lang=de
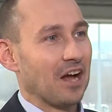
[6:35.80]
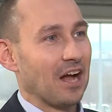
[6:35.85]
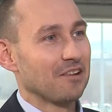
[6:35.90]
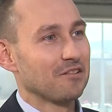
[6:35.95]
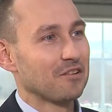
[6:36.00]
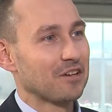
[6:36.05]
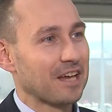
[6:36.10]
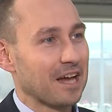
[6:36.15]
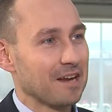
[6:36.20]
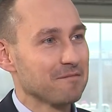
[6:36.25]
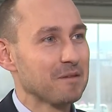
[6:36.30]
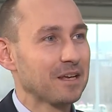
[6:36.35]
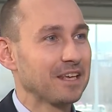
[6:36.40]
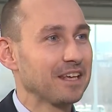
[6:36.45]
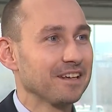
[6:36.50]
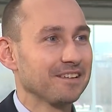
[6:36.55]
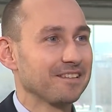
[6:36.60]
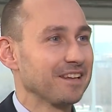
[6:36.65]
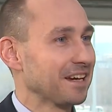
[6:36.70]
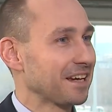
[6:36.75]
Also ich kann mich
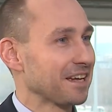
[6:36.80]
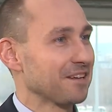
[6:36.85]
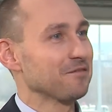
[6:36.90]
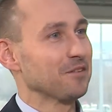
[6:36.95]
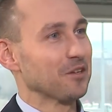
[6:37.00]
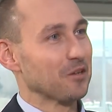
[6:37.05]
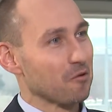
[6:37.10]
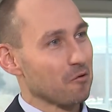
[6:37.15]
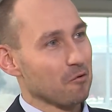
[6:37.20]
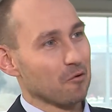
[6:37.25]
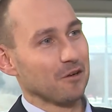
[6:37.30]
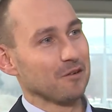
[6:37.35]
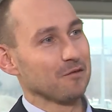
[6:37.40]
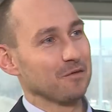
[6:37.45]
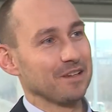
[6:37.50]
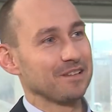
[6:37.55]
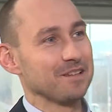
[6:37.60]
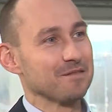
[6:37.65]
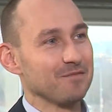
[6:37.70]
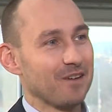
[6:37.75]
hier sehr gern wiederholen,
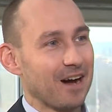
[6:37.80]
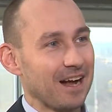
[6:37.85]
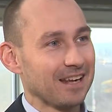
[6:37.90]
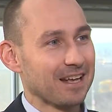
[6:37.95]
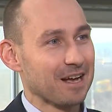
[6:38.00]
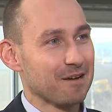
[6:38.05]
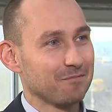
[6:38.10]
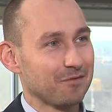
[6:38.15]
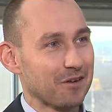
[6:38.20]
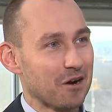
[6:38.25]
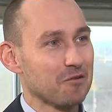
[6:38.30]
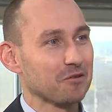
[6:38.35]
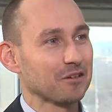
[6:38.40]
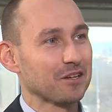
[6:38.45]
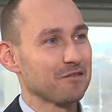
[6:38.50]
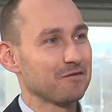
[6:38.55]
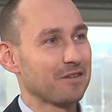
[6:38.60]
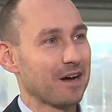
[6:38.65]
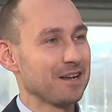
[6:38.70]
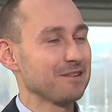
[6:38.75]
wie es im Wahlkampf auch
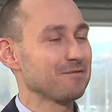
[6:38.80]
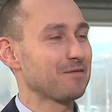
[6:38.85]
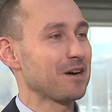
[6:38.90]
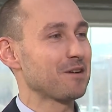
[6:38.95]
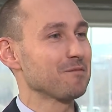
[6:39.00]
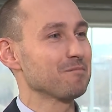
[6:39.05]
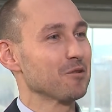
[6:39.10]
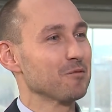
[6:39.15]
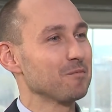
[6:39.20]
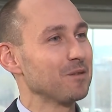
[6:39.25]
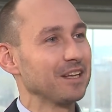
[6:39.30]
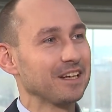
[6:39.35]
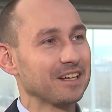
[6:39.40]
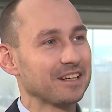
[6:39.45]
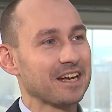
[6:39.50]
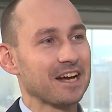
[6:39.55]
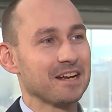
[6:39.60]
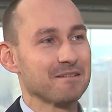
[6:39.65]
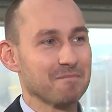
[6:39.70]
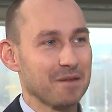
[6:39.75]
der Fall war.
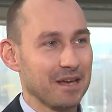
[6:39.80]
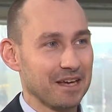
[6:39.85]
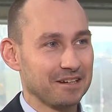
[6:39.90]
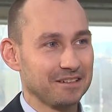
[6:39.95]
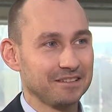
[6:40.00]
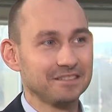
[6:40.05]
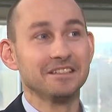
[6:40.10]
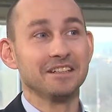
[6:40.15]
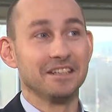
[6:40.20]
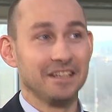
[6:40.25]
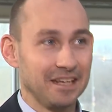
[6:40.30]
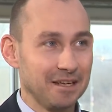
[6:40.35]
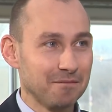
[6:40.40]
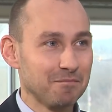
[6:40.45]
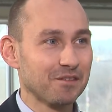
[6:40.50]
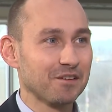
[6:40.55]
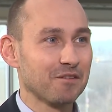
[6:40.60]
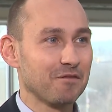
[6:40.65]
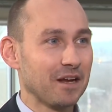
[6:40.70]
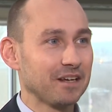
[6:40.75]
Böblingen kann mehr
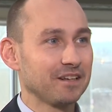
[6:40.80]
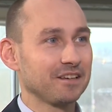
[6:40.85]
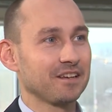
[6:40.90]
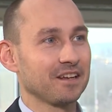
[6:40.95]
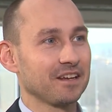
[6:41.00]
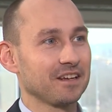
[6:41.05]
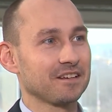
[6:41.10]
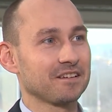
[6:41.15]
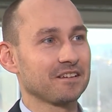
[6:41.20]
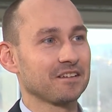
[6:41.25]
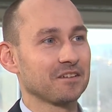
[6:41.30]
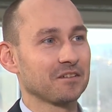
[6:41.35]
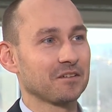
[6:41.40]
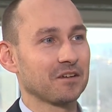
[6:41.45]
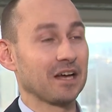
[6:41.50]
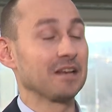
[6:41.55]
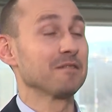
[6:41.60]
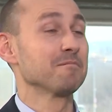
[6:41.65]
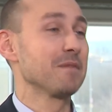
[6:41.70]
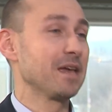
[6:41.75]
Lebensqualität,
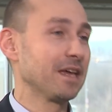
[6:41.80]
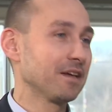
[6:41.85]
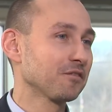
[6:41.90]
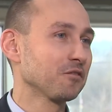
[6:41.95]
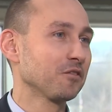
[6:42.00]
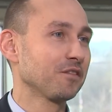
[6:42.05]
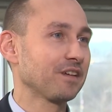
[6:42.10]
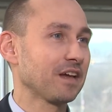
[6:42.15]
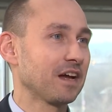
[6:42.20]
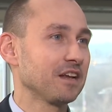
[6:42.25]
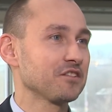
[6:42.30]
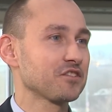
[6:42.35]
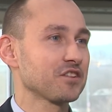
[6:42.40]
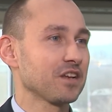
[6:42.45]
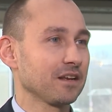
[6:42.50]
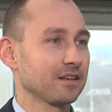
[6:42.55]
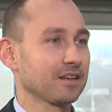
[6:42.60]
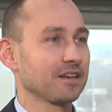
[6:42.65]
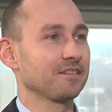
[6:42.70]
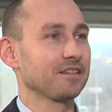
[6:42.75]
kann mehr soziale
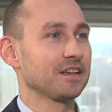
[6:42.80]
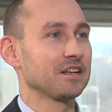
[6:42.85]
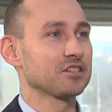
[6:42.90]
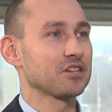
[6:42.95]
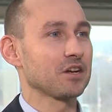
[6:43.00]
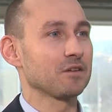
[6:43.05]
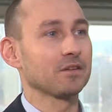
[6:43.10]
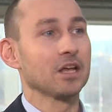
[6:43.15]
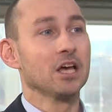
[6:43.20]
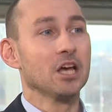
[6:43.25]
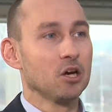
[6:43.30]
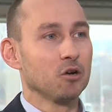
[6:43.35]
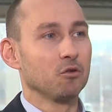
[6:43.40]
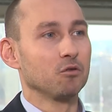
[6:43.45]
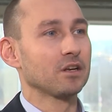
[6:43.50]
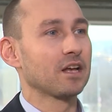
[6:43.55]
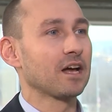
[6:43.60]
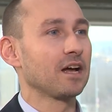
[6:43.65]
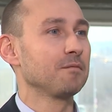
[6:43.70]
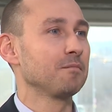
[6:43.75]
Stadtgesellschaft
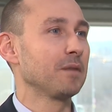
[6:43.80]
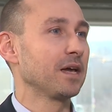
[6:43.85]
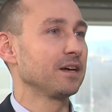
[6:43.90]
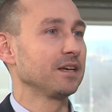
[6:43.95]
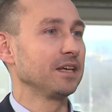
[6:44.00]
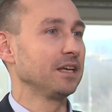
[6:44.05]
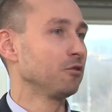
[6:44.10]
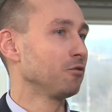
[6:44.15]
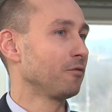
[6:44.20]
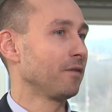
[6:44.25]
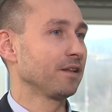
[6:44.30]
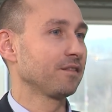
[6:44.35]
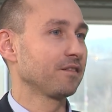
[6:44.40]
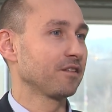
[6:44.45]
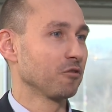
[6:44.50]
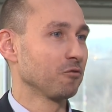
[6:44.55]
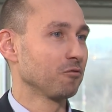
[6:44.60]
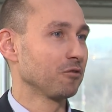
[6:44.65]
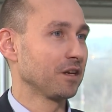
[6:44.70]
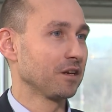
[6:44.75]
und kann mehr
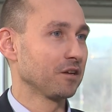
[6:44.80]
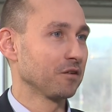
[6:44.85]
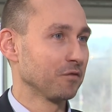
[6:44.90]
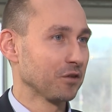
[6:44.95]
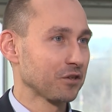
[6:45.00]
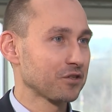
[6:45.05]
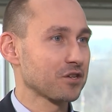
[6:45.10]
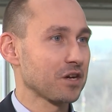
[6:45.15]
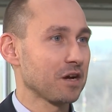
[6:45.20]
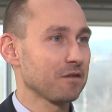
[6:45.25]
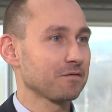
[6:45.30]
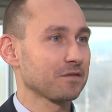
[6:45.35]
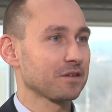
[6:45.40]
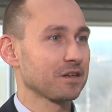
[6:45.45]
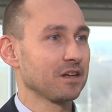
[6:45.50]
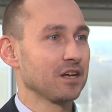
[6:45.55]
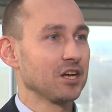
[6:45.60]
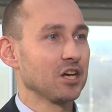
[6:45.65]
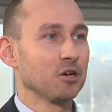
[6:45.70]
Innovation in der Wirtschaft.